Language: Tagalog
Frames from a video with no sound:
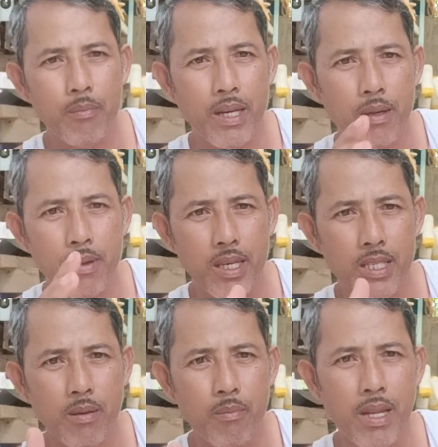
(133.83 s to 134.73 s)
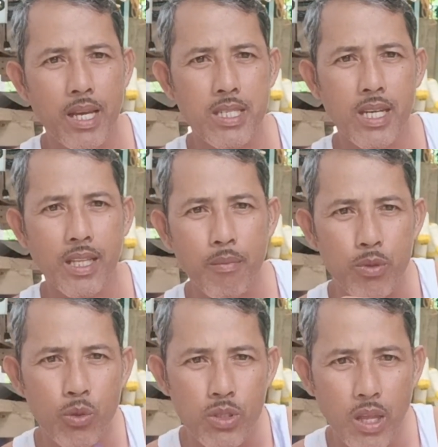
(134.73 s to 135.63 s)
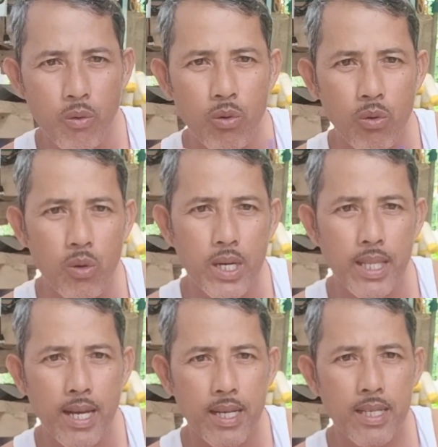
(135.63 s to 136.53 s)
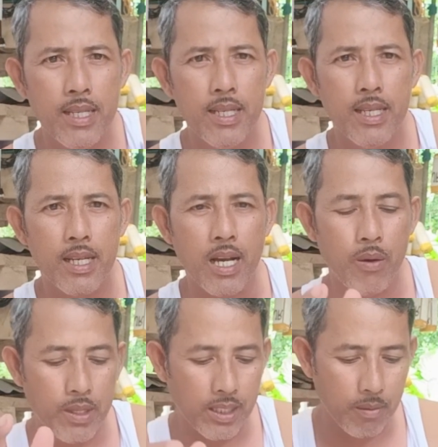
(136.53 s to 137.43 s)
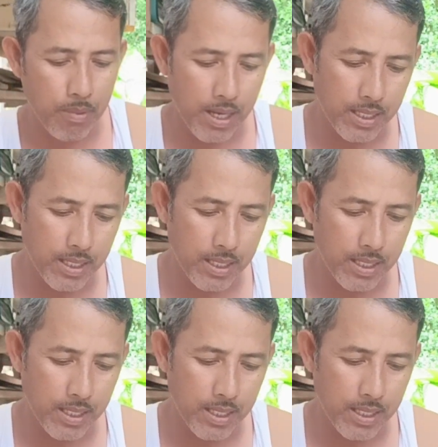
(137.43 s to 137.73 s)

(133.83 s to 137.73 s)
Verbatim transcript: maging isang malaki siya tapos doon tayo kukuha ng gagawin natin pain.